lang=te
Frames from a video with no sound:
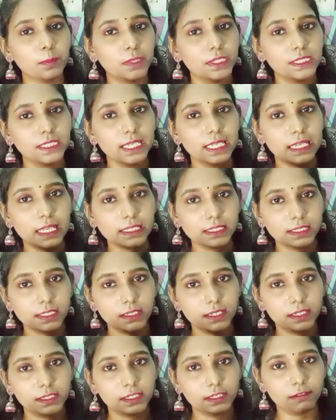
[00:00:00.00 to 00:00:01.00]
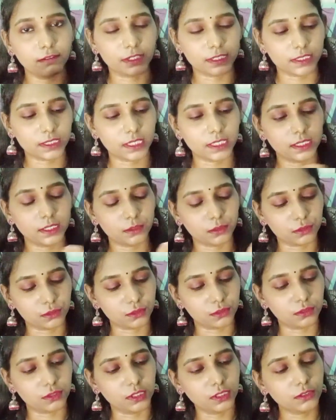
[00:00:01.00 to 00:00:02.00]
కంప్లీట్గా ఎలాస్టికేటెడ్ వెస్ట్ అయితే
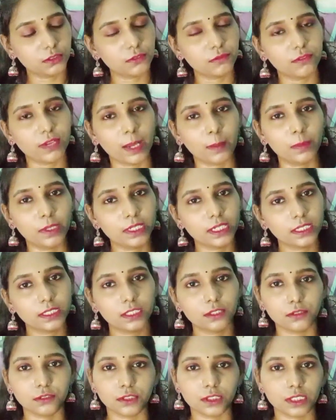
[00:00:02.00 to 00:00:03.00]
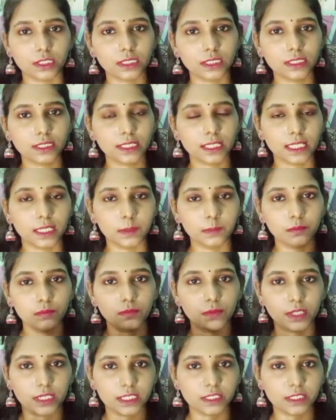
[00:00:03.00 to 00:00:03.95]
వస్తుంది సో ఫ్యాబ్రిక్ అయితే వచ్చేసి సేమ్